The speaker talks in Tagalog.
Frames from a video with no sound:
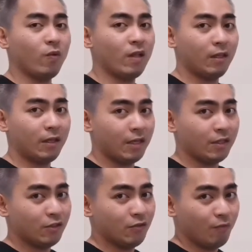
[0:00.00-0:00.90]
20
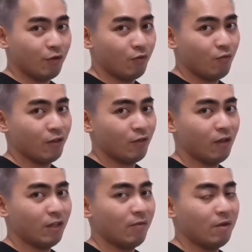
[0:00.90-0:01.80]
kg yung binubuhat ng
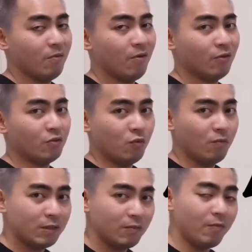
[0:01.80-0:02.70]
katabi mo. So,
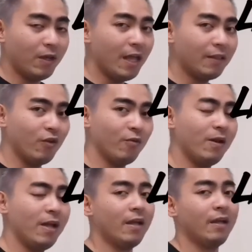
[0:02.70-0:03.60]
mas mabigat,
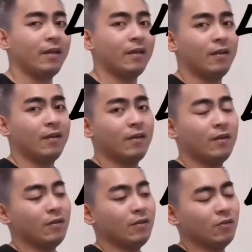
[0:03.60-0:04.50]
doble.
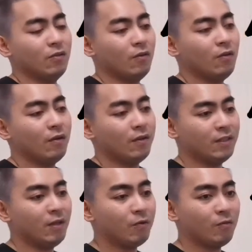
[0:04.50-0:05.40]
So,
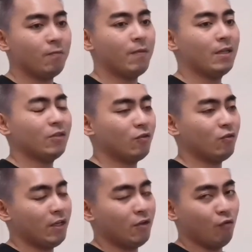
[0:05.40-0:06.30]
dyan pumapasok
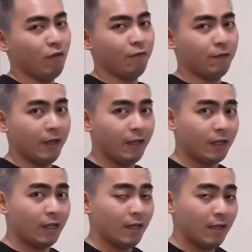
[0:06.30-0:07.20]
yung ego lifting.
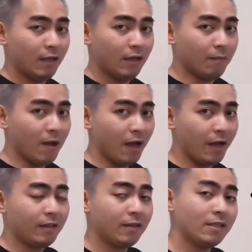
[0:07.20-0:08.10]

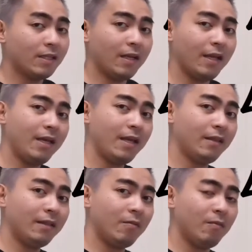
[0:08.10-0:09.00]
Bakit? Kasi
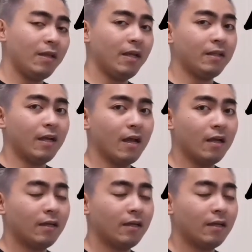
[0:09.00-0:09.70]
nai-intimidate ka.